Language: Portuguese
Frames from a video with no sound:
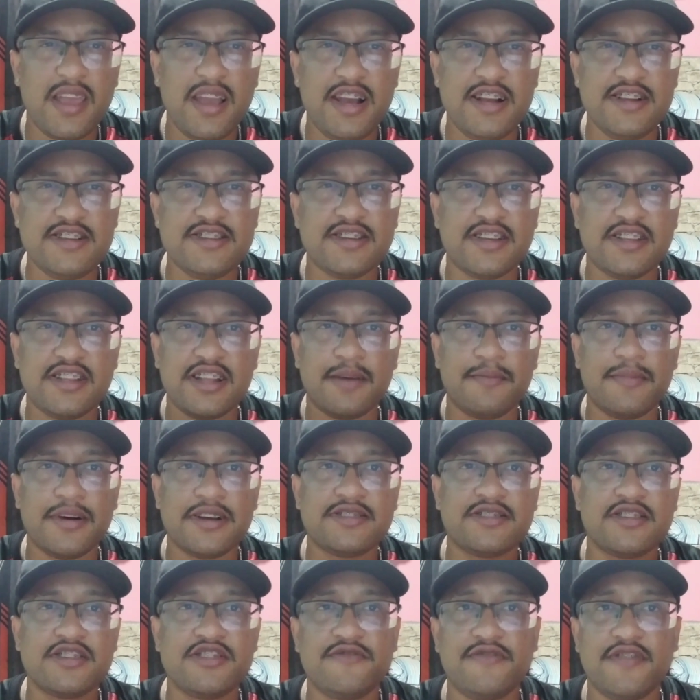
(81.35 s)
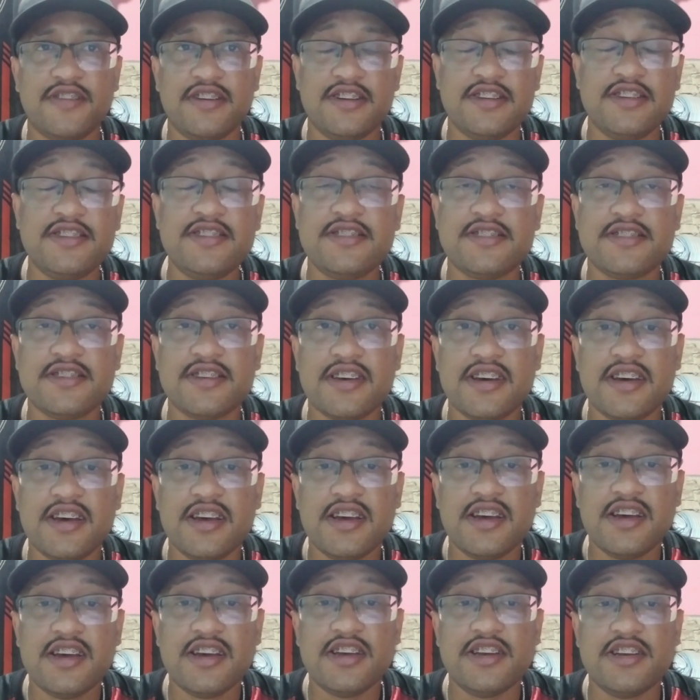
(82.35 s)
Ele disse que está bastante feliz
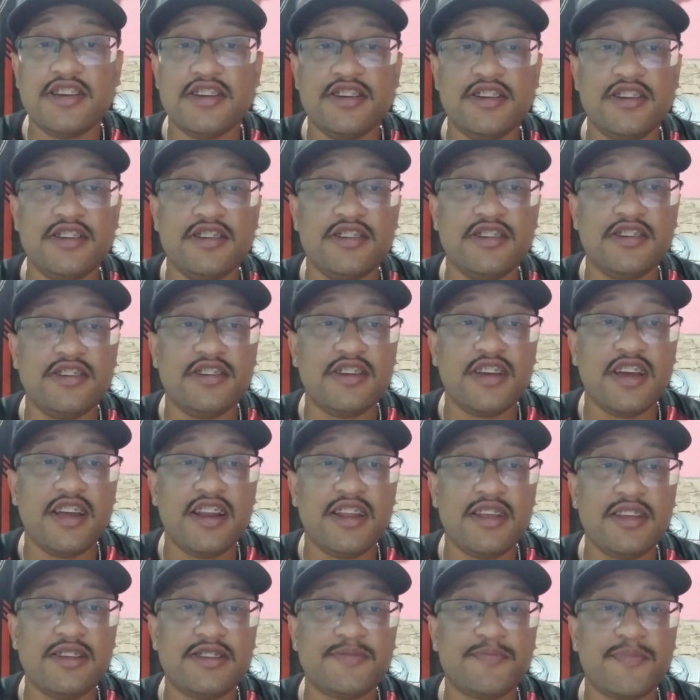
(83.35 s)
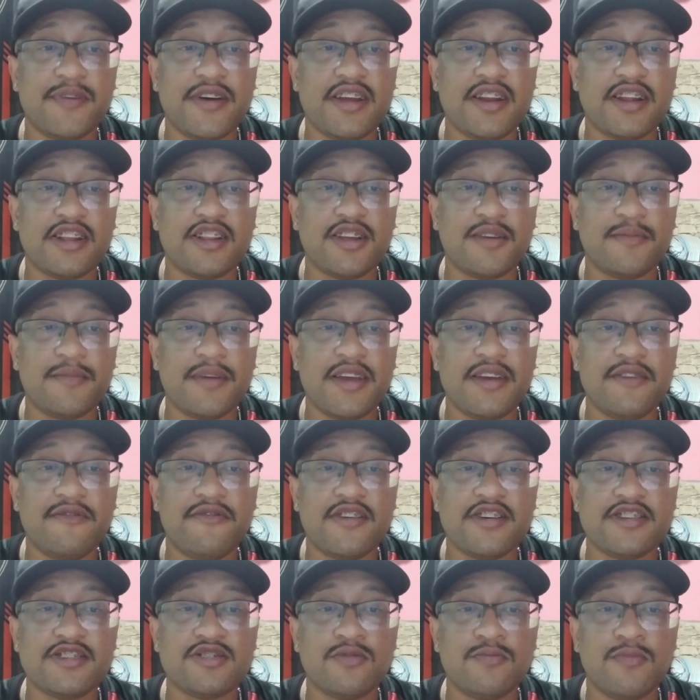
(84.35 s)
e ele espera também
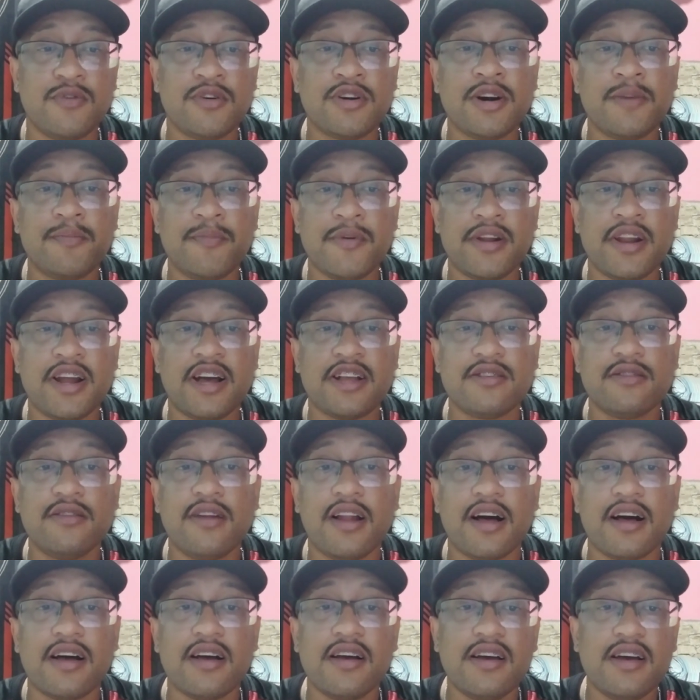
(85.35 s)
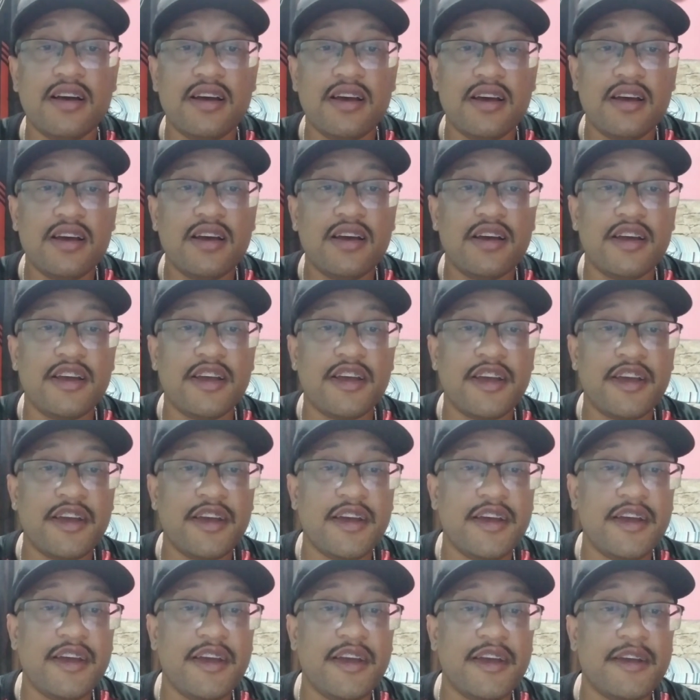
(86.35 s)
fazer um bom campeonato lá.
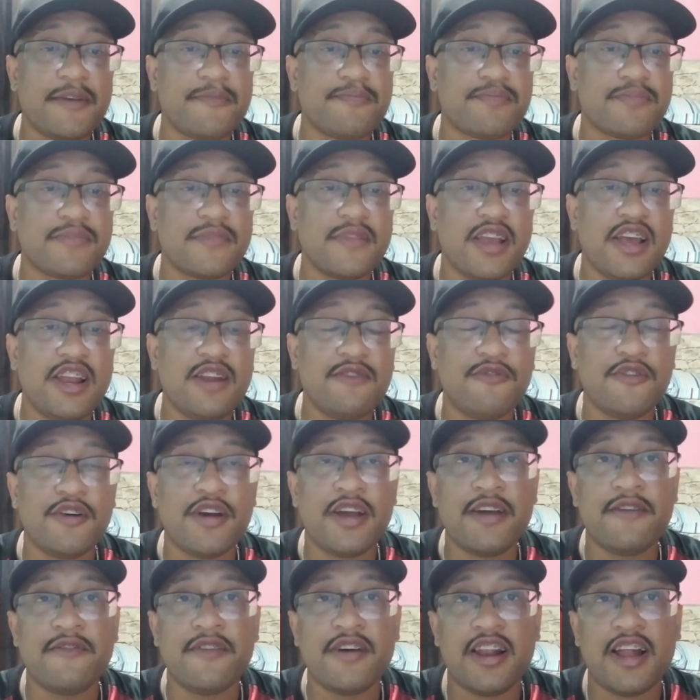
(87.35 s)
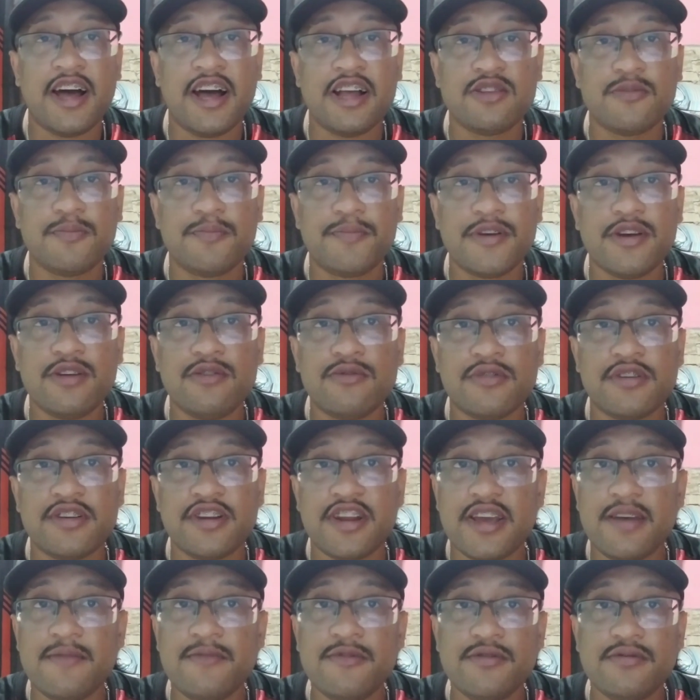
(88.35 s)
É, ele foi revelado pelo
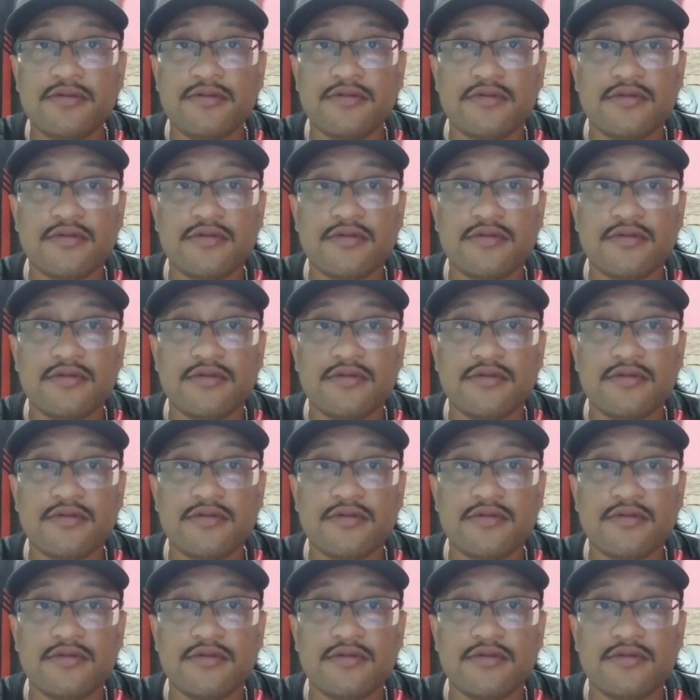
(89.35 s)
Grêmio